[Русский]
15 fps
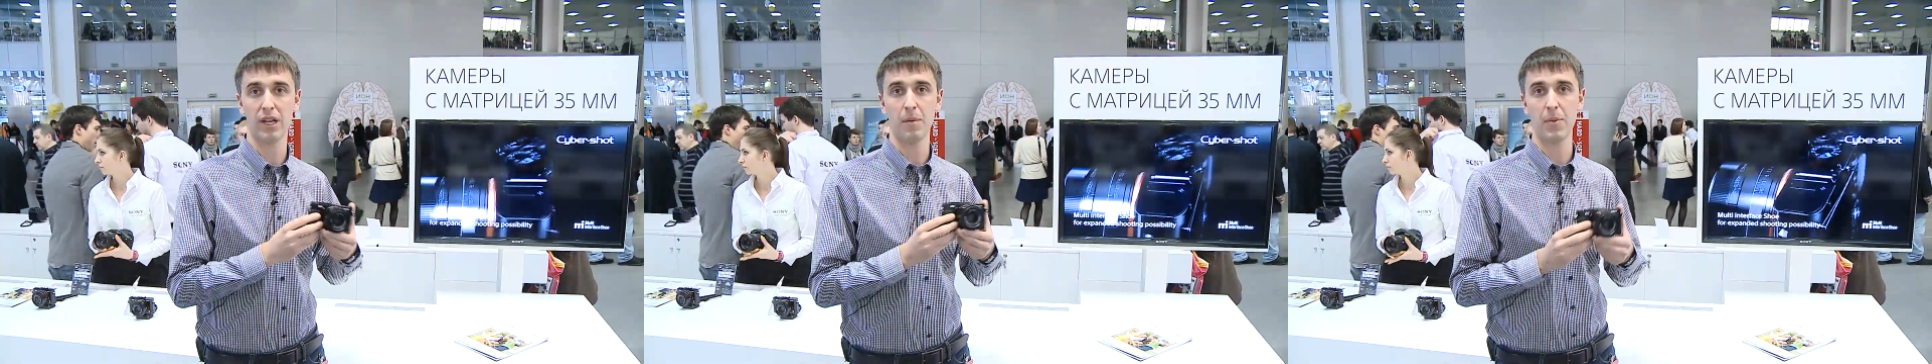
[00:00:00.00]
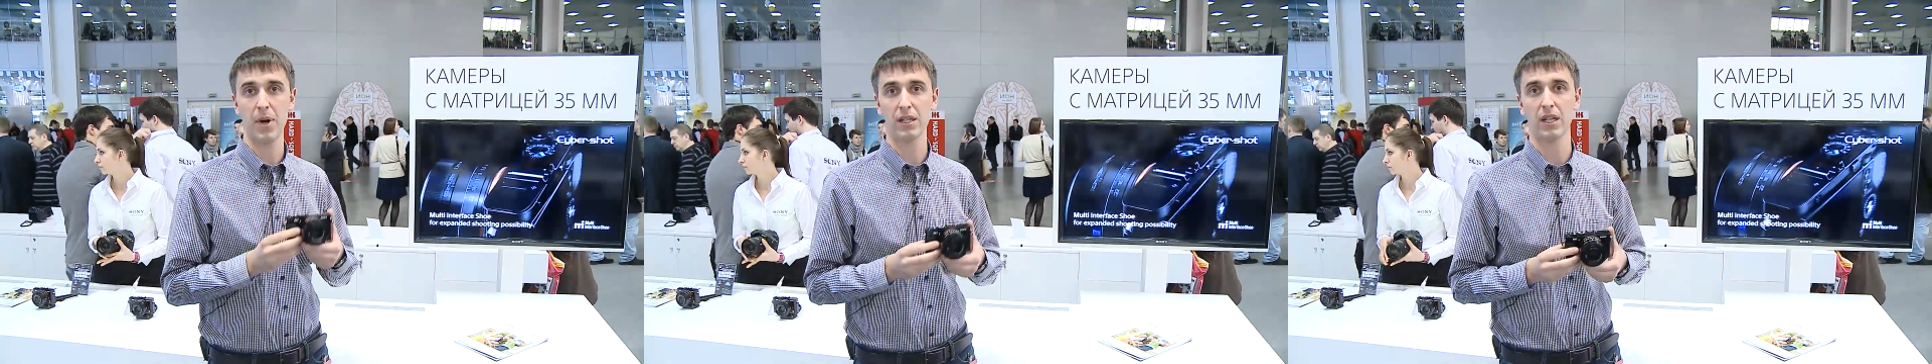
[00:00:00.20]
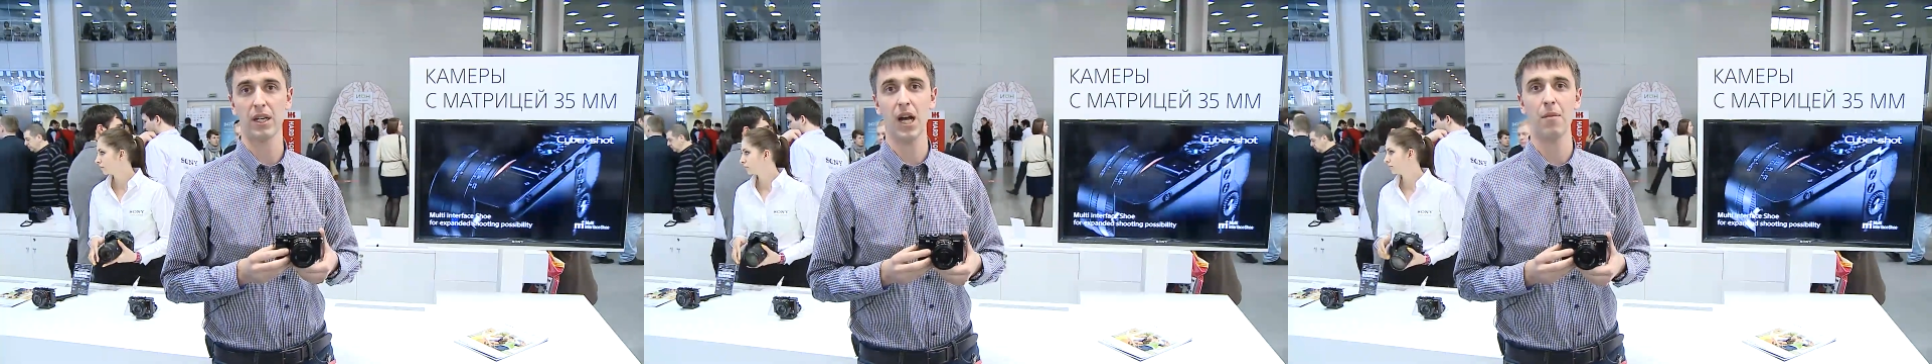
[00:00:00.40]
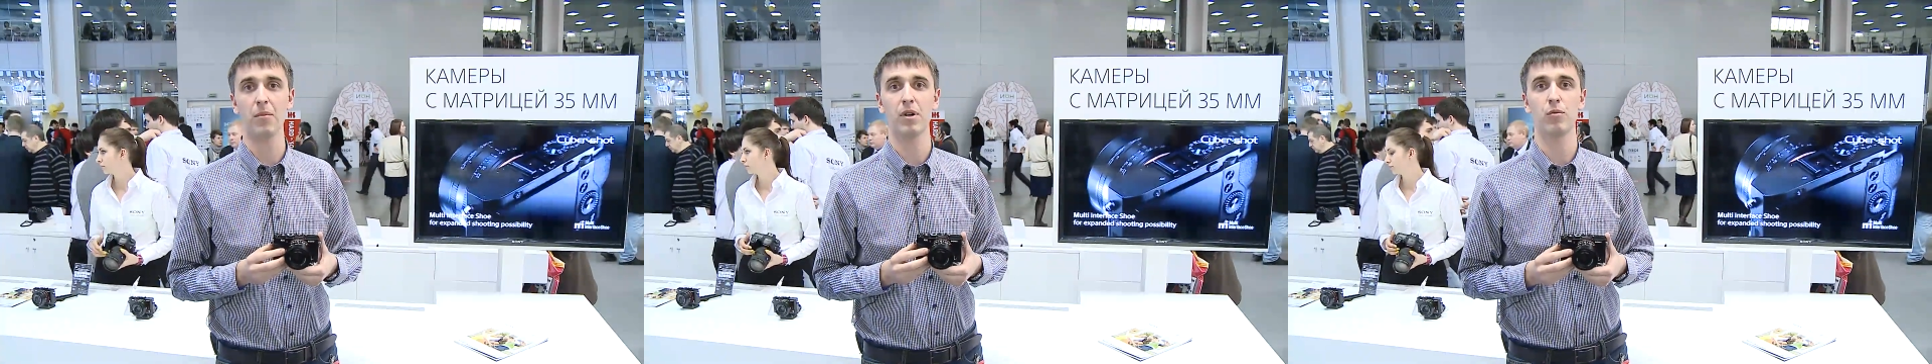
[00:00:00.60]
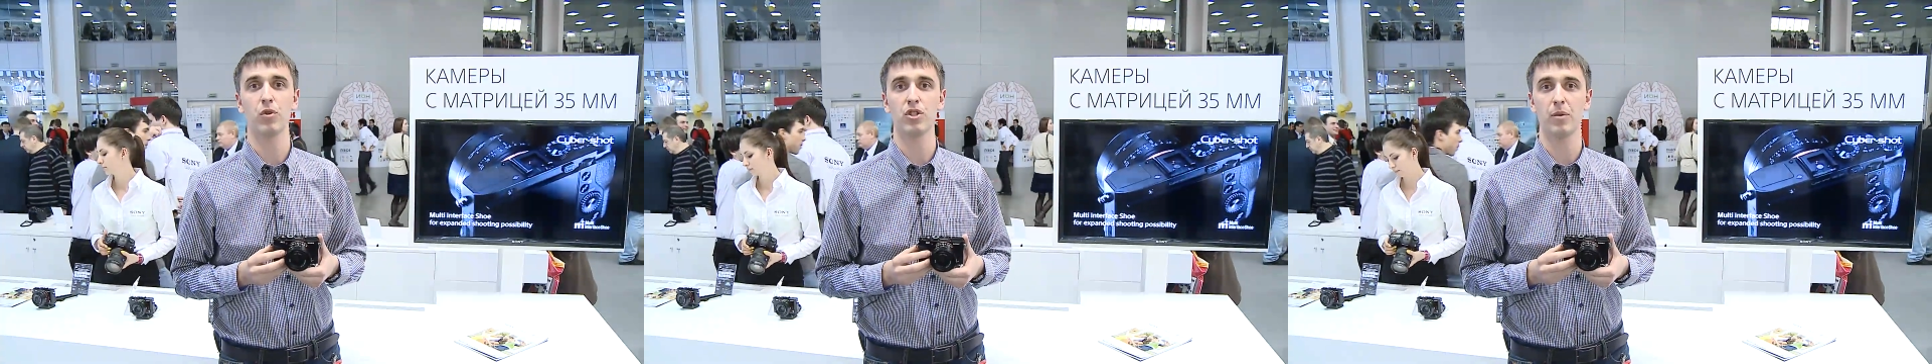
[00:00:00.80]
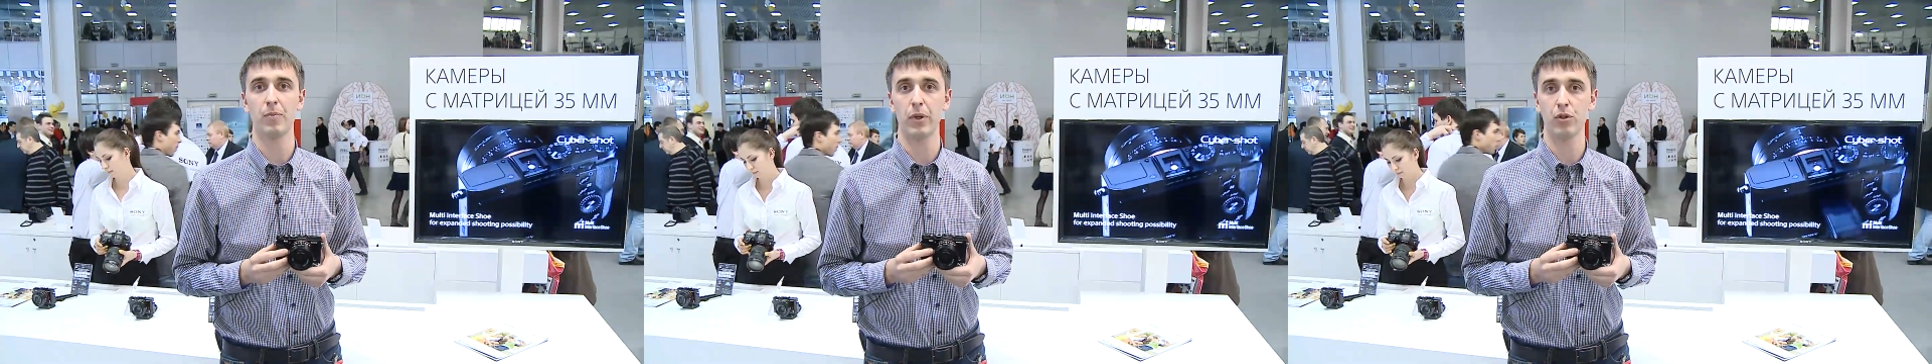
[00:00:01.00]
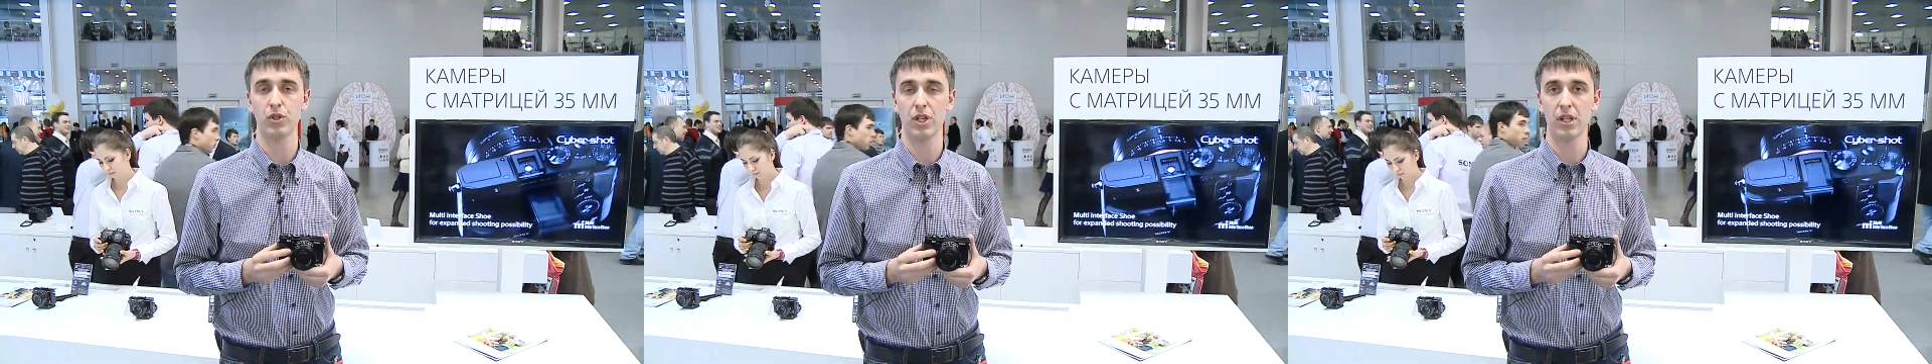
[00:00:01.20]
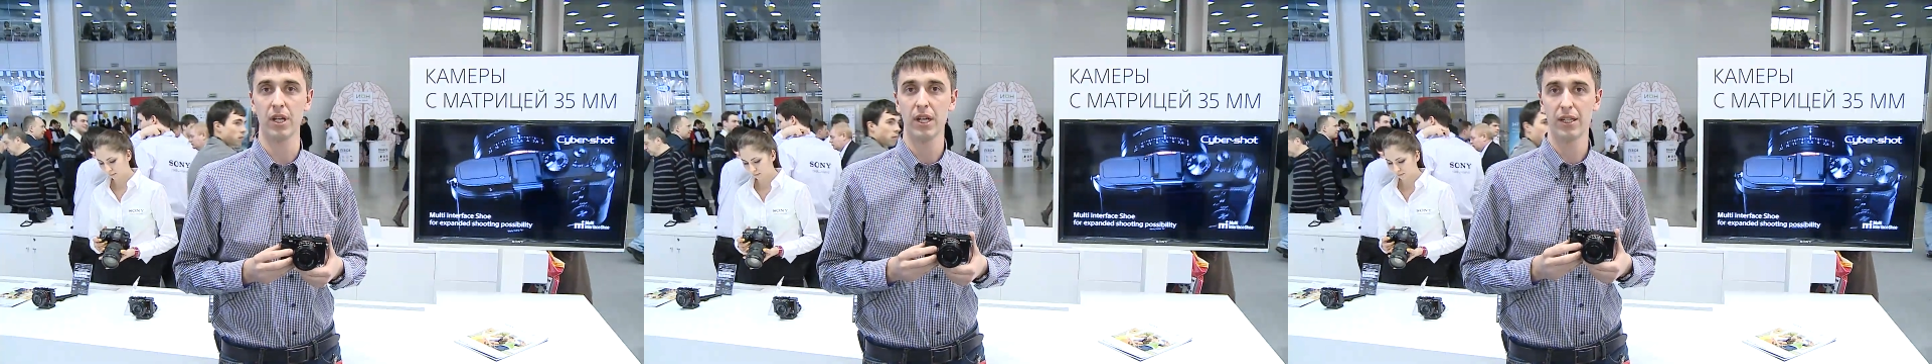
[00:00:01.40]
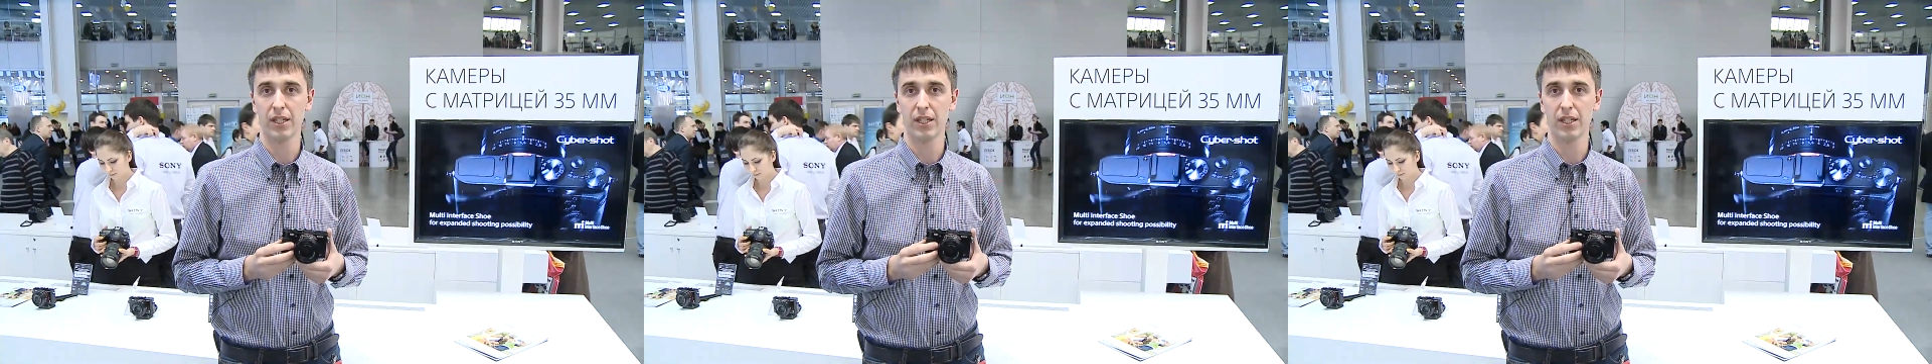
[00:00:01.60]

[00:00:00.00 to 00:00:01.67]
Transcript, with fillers: компактной камеры можно получить